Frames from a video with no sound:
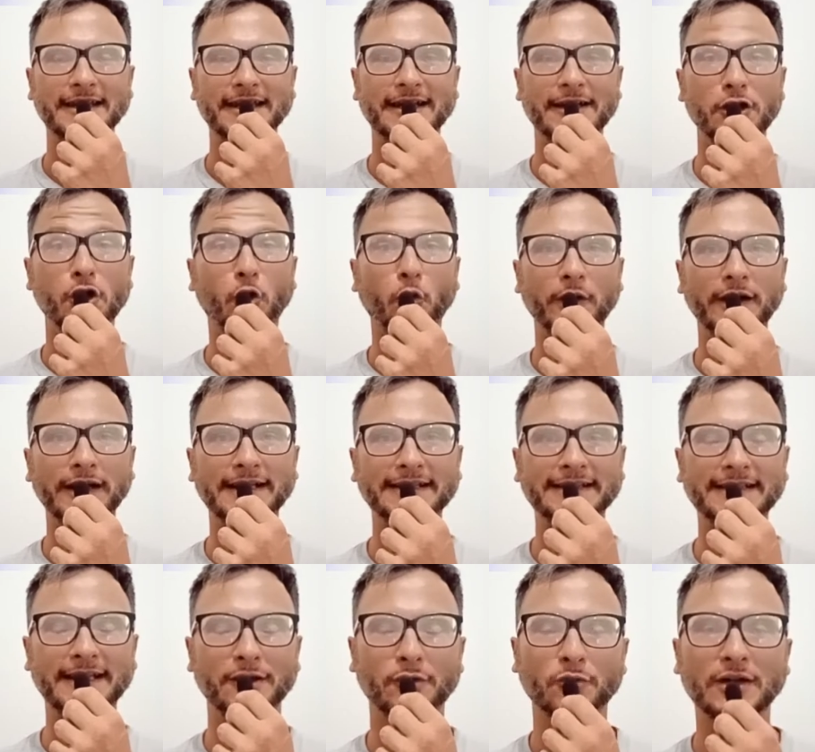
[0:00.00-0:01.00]
que a los
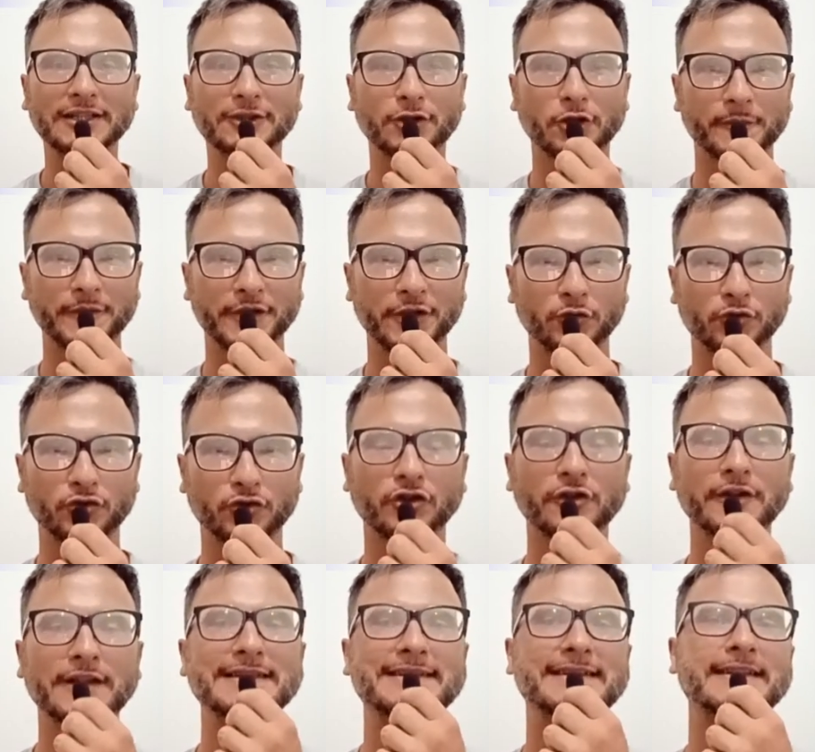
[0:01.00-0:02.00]
44 minutos
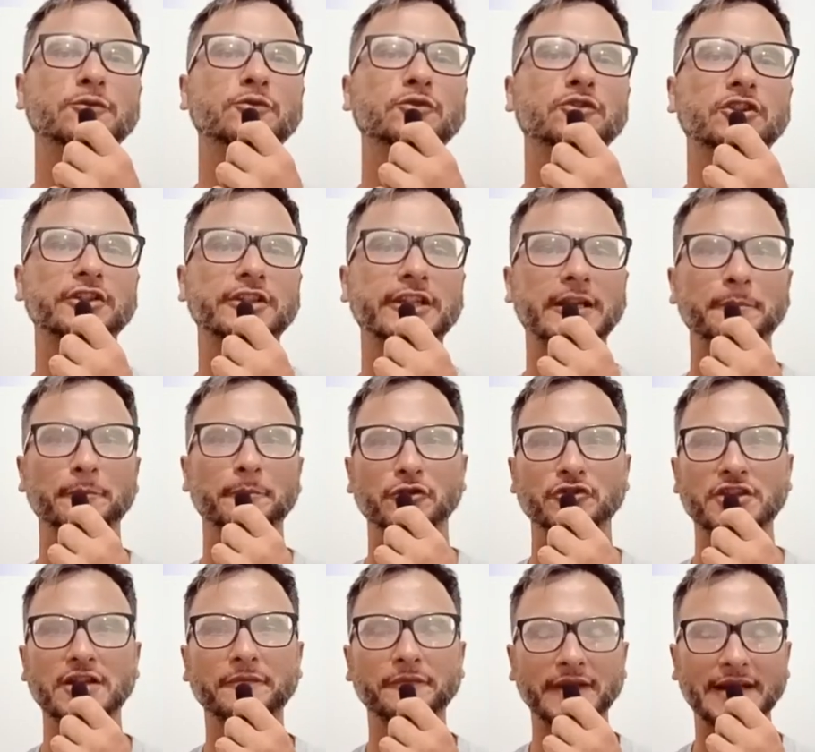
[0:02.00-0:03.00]
del segundo tiempo,
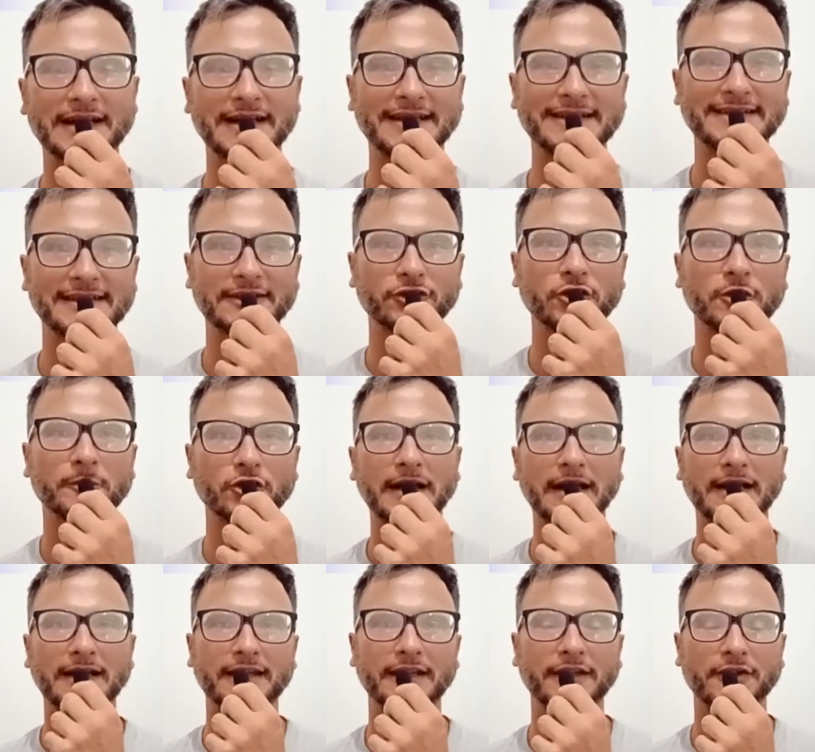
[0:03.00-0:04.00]
ya finalizando el
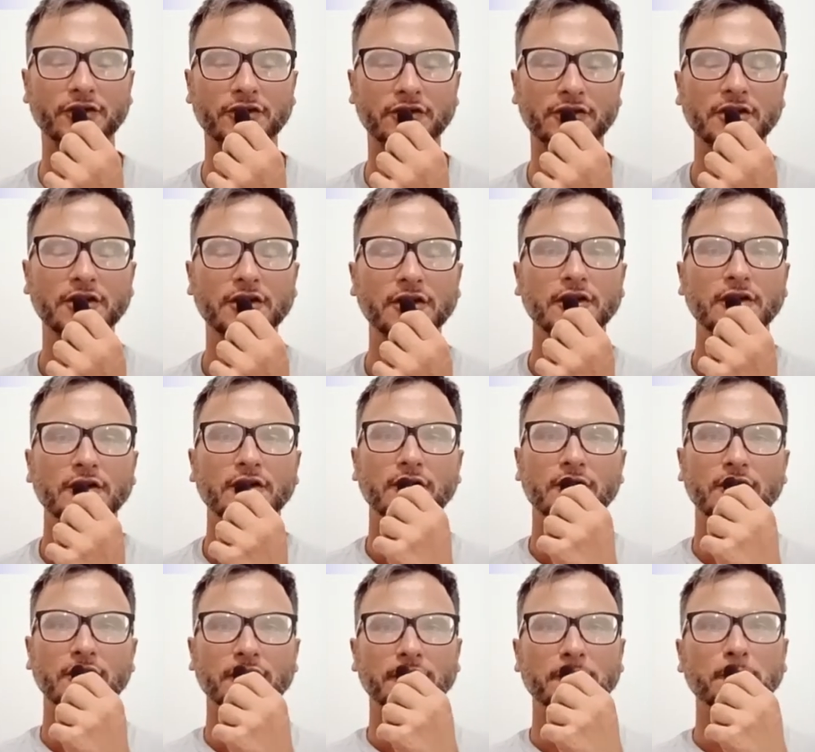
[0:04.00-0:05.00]
partido,
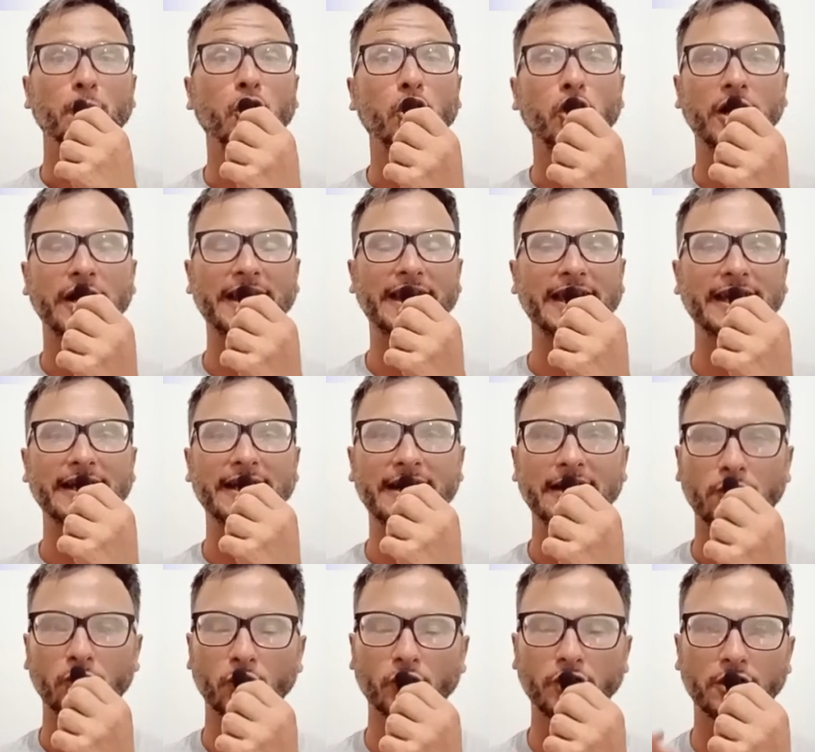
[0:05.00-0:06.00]
Mosquera,
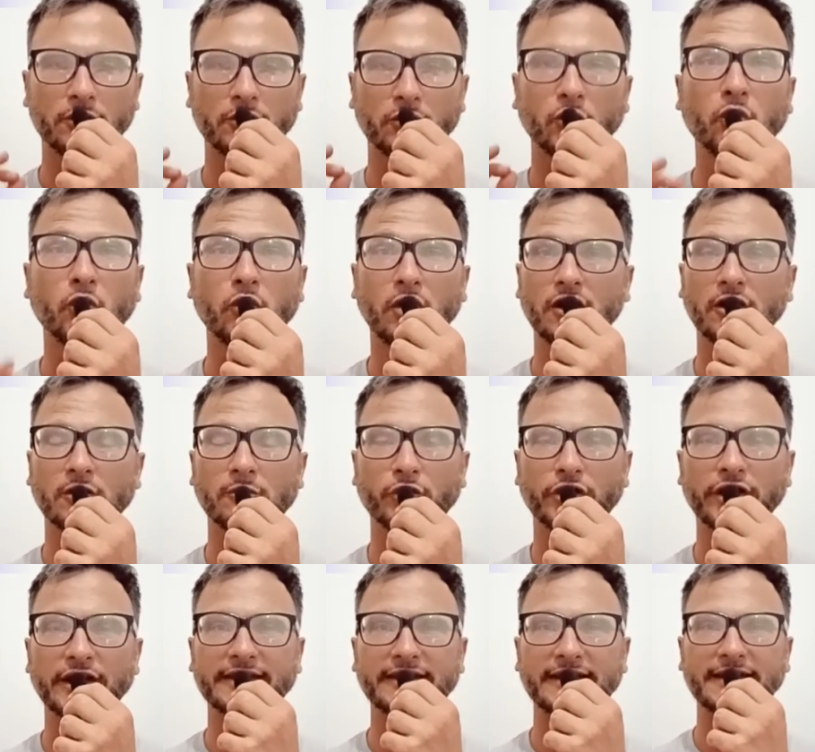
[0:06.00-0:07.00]
un jugador muy
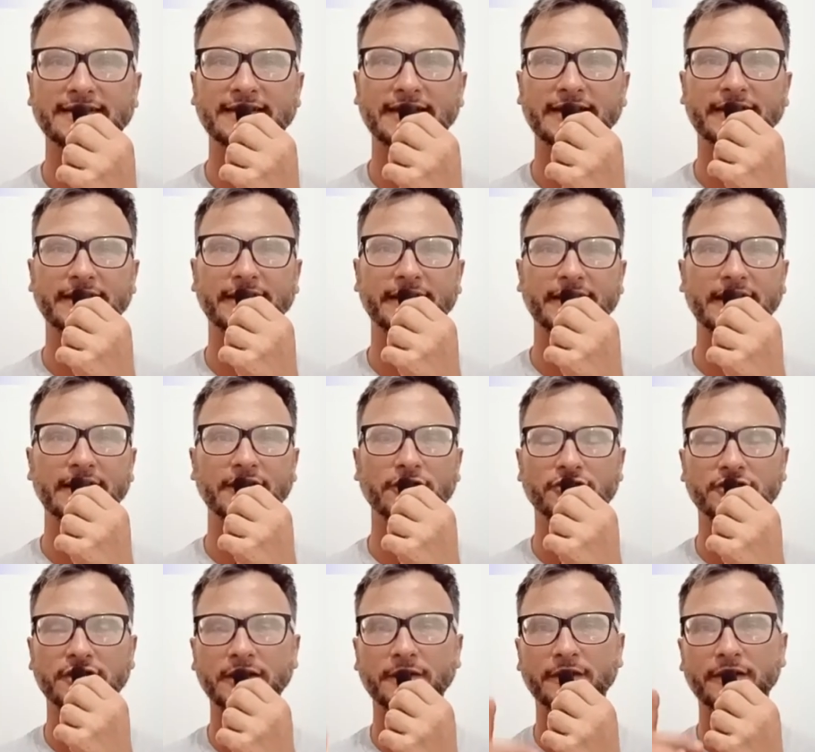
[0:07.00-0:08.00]
interesante de
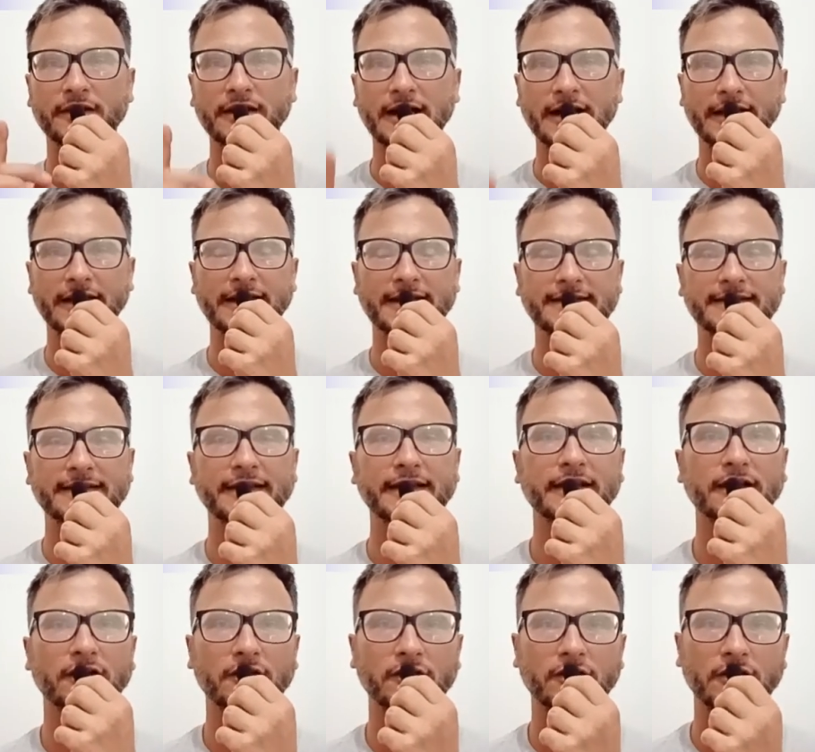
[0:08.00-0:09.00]
Aldosivi, hay que
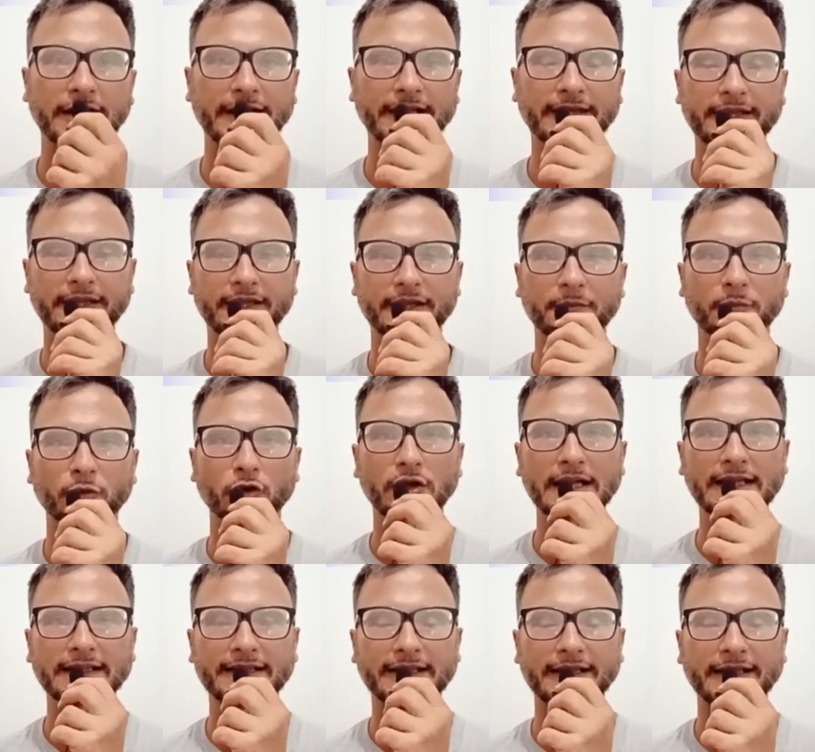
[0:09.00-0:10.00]
seguirlo a este
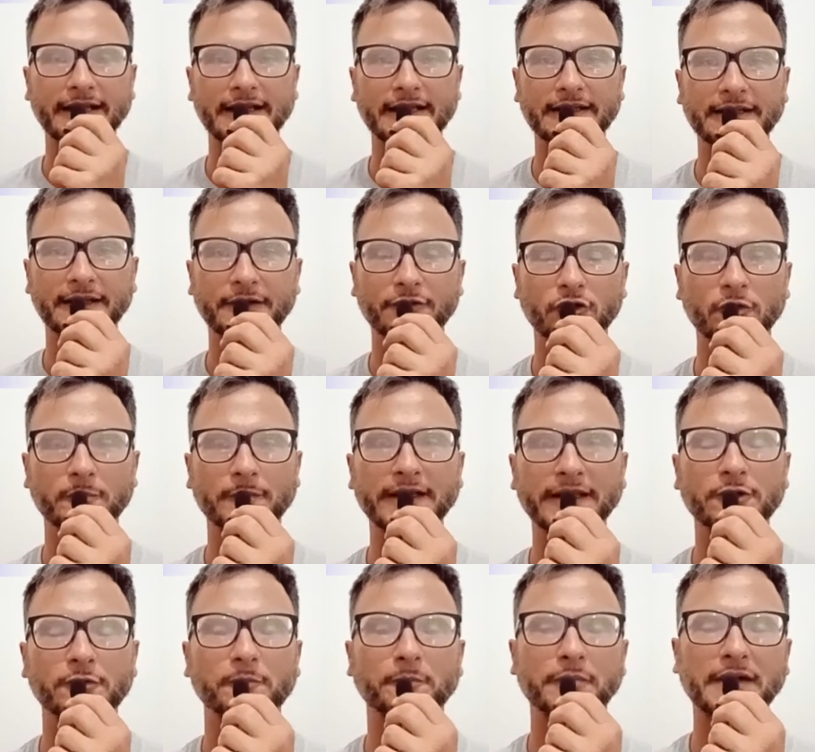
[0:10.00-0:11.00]
volante creativo,
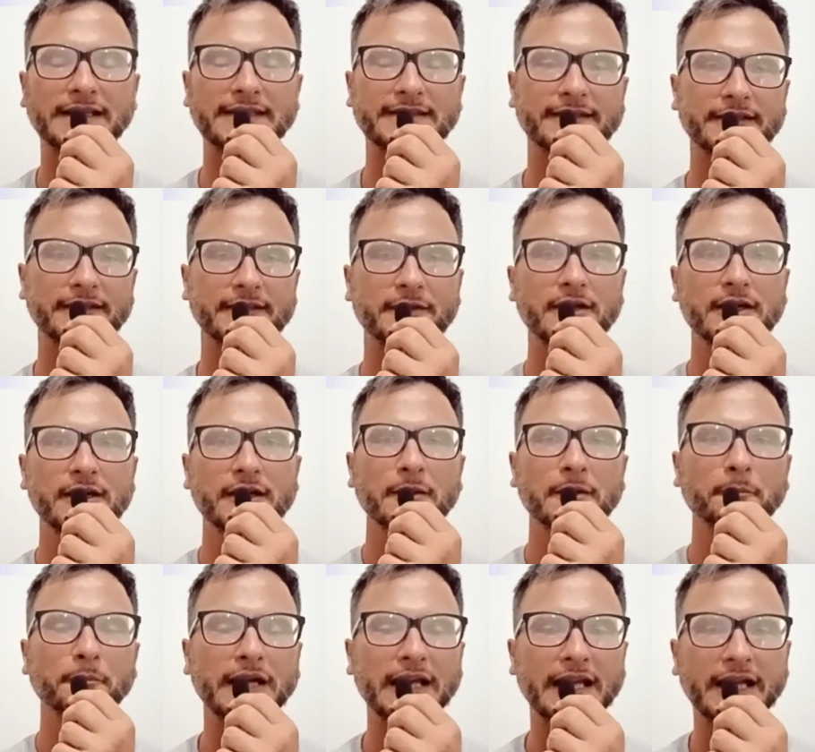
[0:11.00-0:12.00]
mete un pase
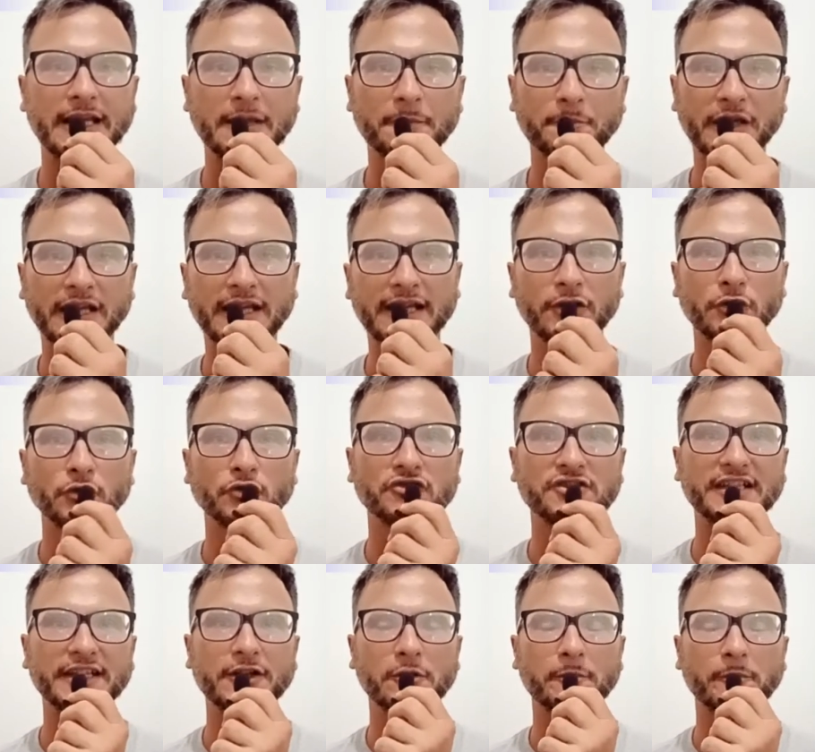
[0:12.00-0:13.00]
para que pique
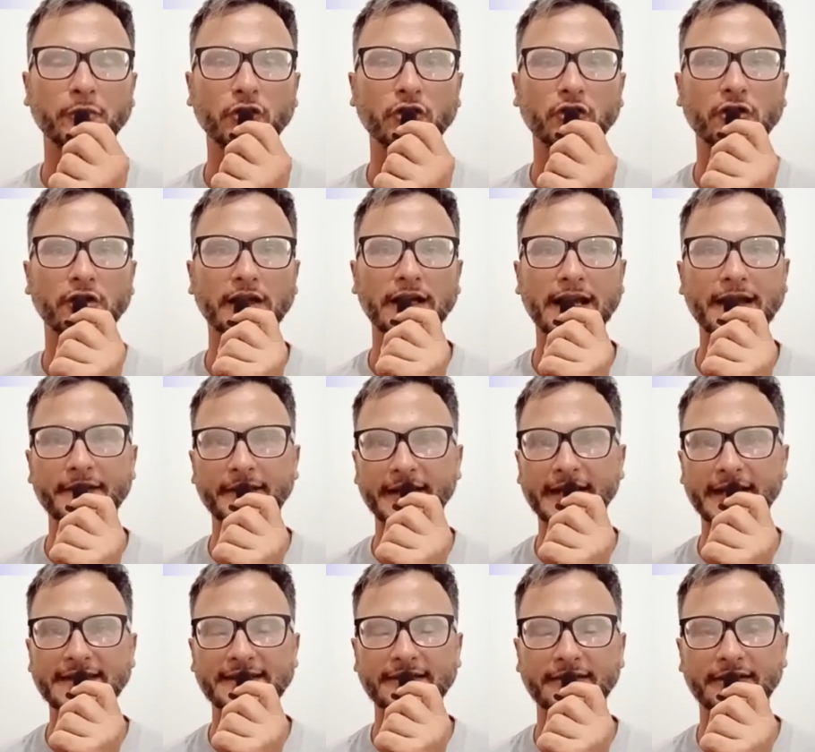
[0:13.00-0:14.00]
Lucero por la
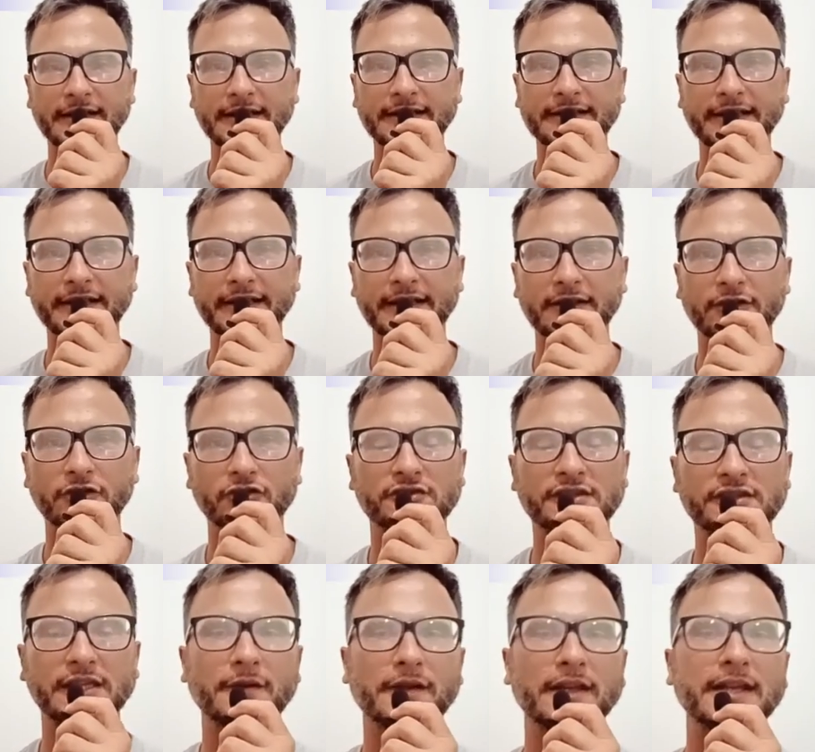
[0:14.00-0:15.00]
derecha del ataque de
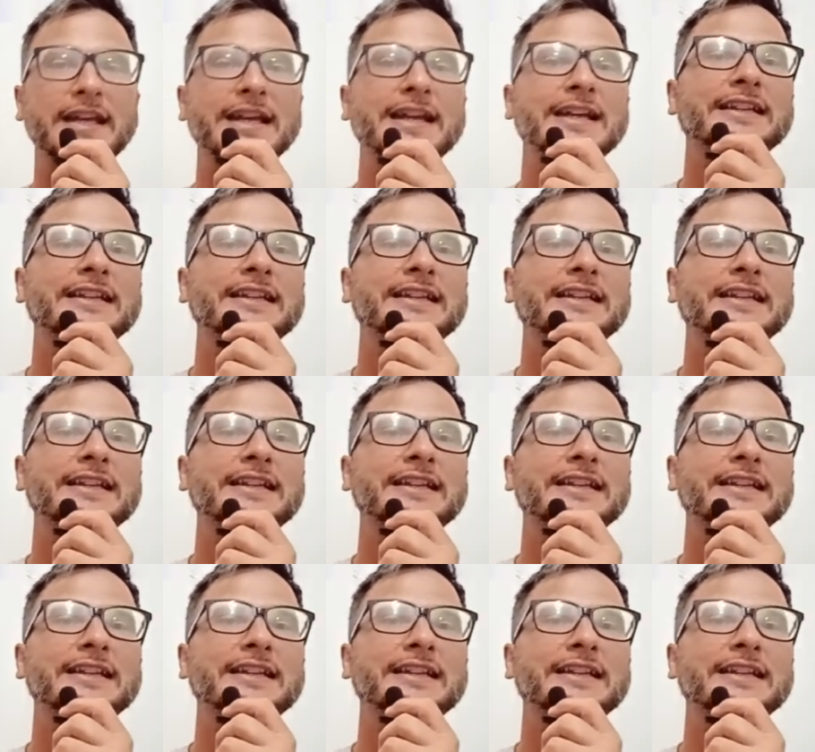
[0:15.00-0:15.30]
Aldosivi